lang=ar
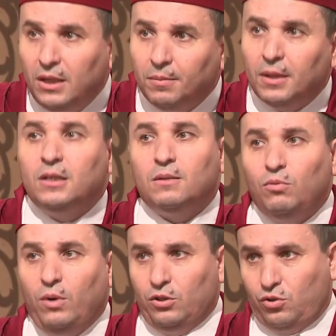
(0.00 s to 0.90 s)
ملي بغى
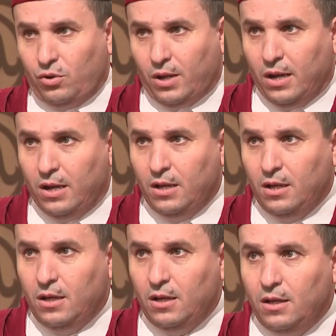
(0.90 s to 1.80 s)
يكتب لواحد الشقه نعم.
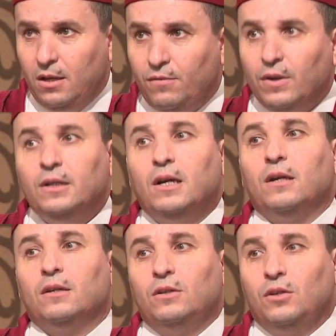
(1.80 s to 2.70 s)

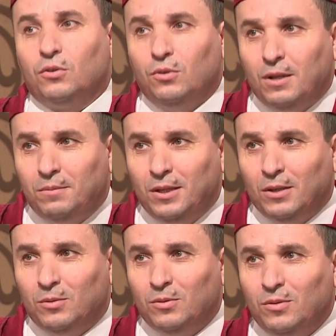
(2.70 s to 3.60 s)
فنكروا الاب
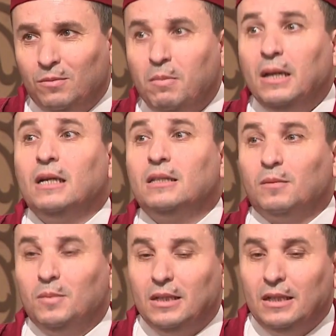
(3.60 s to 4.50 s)
ديالو نعم. بل
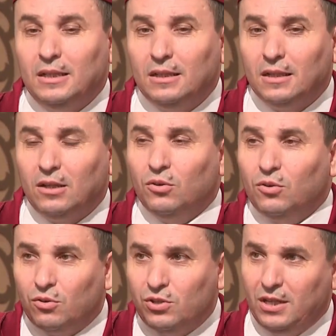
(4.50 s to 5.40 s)
اكثر من ذلك قال له
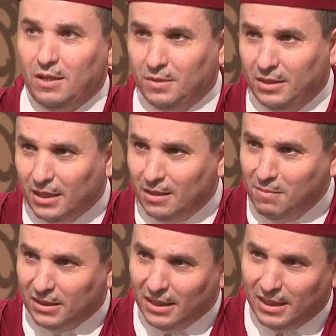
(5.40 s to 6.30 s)
خرج عليا من الدار
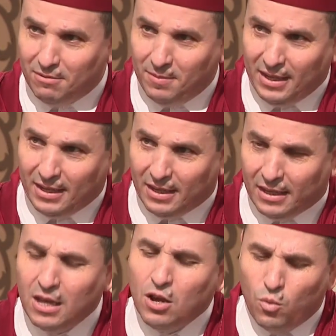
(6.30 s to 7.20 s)
لما طالب
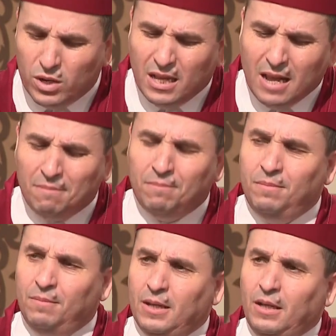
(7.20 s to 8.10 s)
بحقه واش الاب
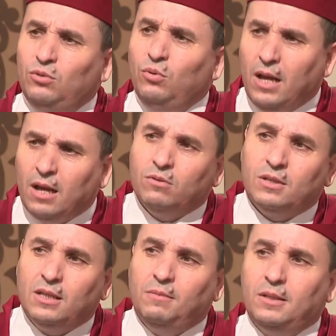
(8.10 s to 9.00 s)
عنده الحق
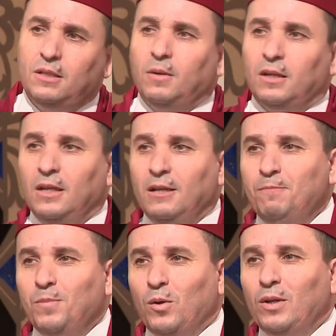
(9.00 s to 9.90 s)
استاذ باعتبار
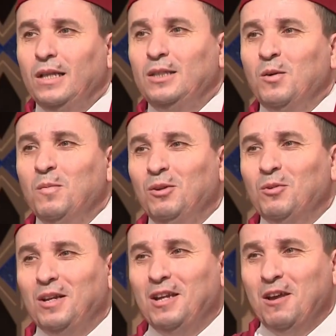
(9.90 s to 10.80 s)
انت
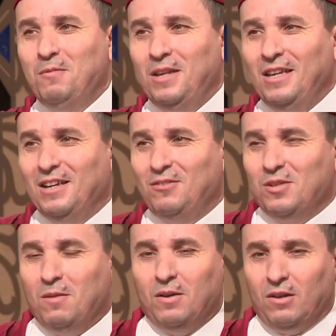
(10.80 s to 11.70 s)
ومالك لابيك
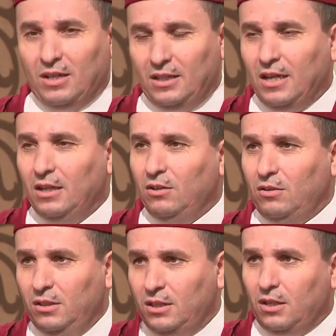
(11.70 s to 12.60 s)
وزعما راه ديالي
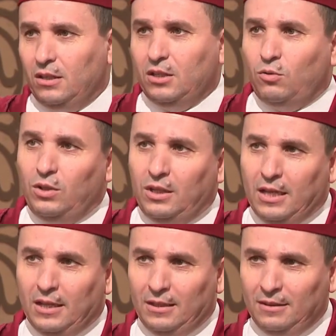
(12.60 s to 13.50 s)
انت كلك
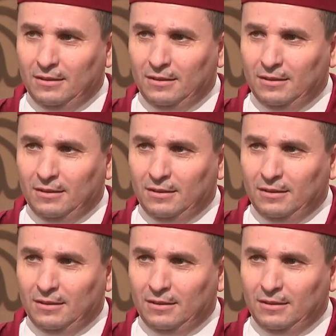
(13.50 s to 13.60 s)
ديالي